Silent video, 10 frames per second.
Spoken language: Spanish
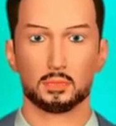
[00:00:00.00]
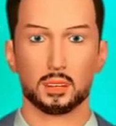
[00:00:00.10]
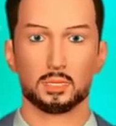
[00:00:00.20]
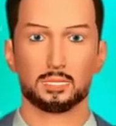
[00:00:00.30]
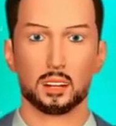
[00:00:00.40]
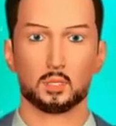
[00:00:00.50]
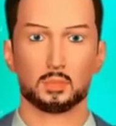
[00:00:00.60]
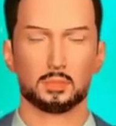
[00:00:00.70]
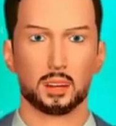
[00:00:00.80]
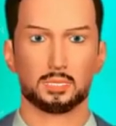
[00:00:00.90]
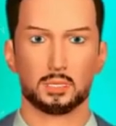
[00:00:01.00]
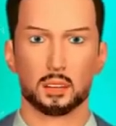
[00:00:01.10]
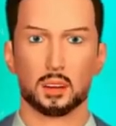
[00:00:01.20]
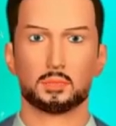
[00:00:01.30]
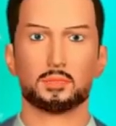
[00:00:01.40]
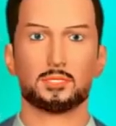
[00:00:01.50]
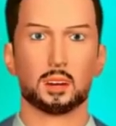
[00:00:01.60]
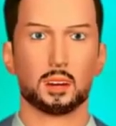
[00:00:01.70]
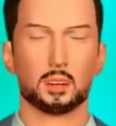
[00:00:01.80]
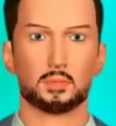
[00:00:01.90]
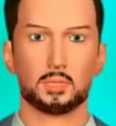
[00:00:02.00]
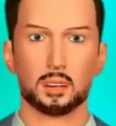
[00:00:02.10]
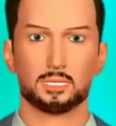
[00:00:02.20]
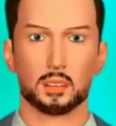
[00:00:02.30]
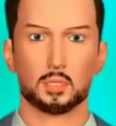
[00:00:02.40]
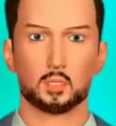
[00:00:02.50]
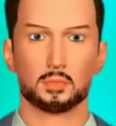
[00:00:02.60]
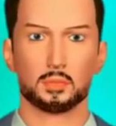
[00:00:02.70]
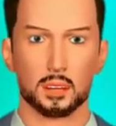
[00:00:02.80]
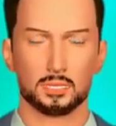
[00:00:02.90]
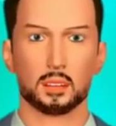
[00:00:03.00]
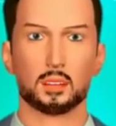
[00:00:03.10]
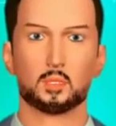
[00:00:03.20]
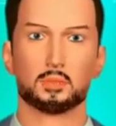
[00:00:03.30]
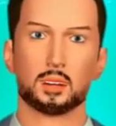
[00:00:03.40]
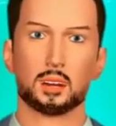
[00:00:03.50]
Imagínate a alguien con máscara en una reunión de ventas.